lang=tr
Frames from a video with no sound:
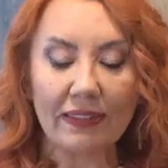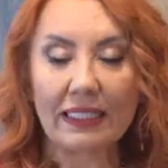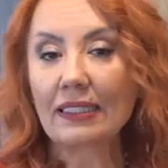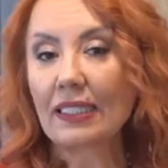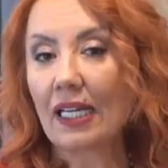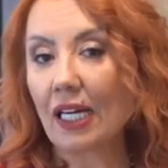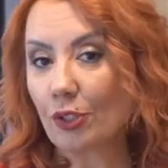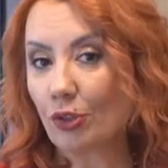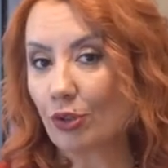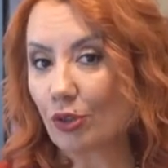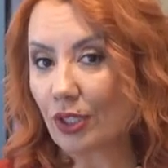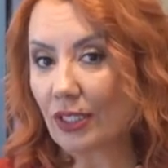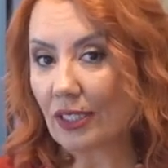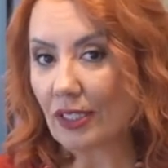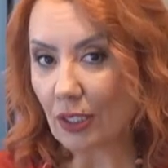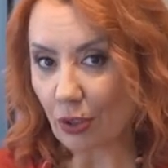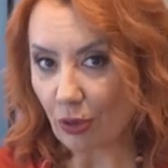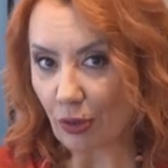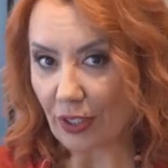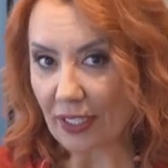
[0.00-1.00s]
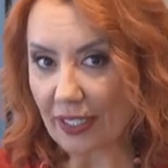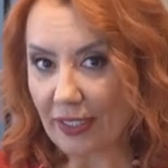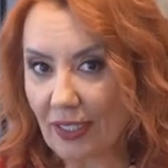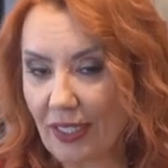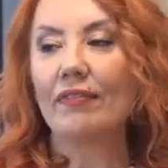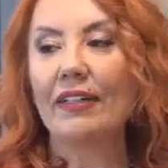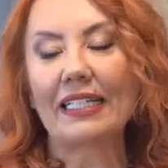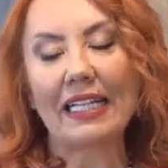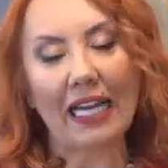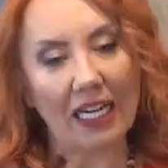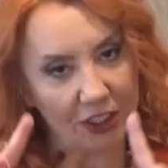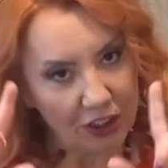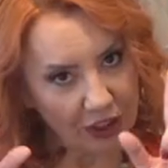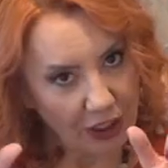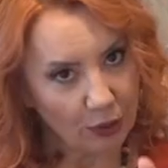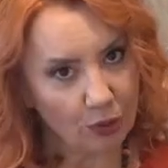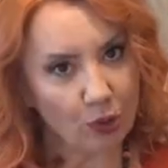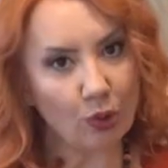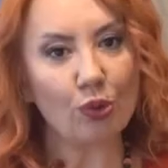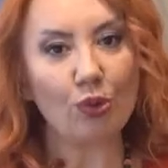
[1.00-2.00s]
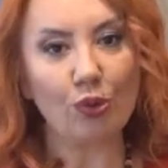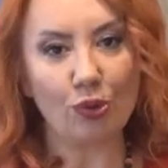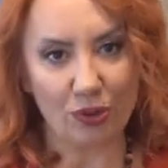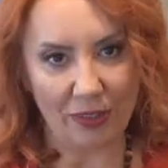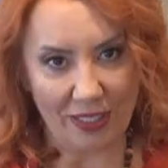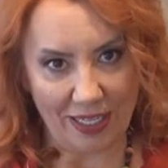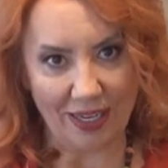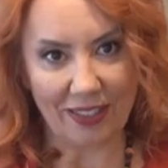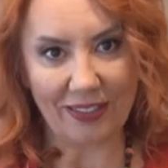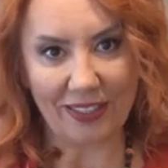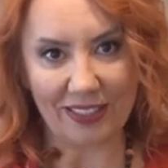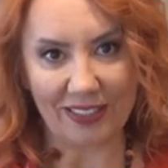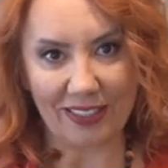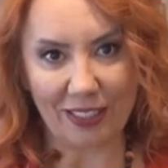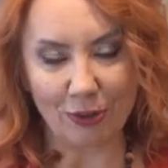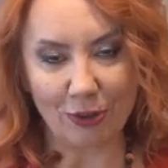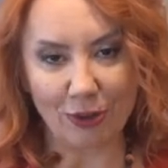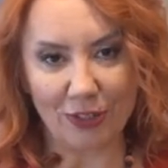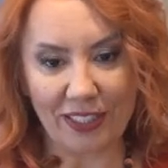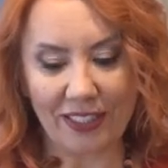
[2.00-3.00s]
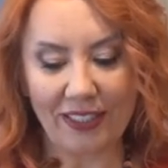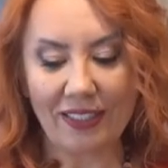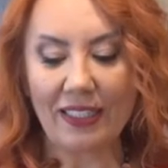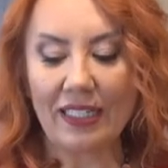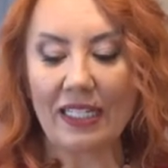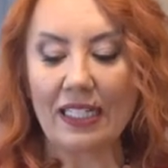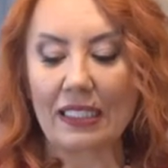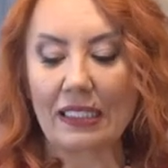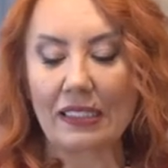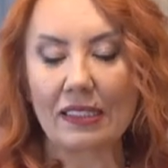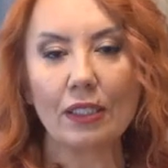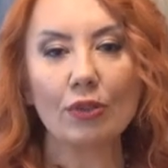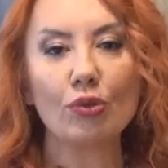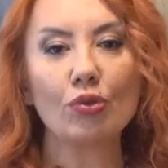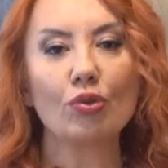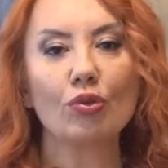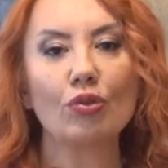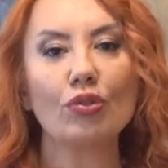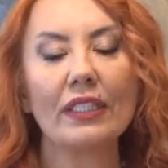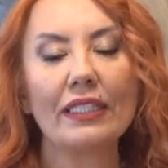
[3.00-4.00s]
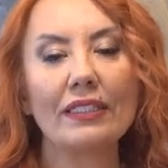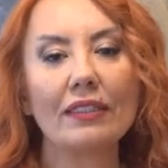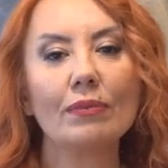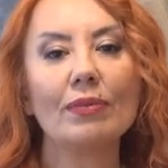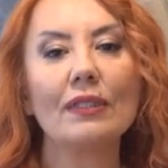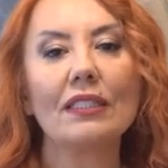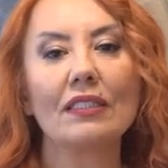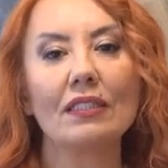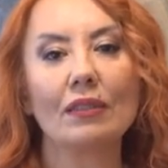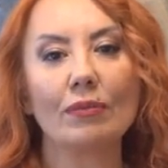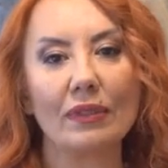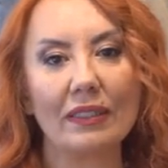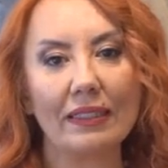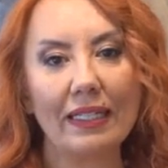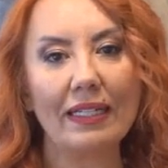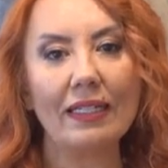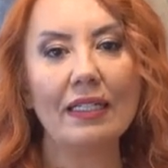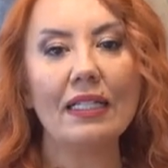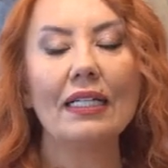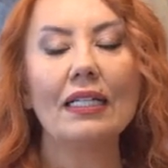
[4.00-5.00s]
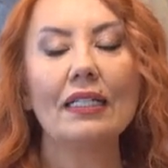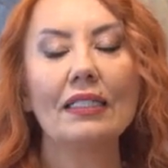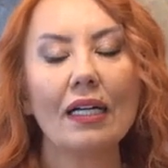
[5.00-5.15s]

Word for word: Vedik astrolojisine göre ve gerçek gökyüzü değerlerine göre Satürn 2020'de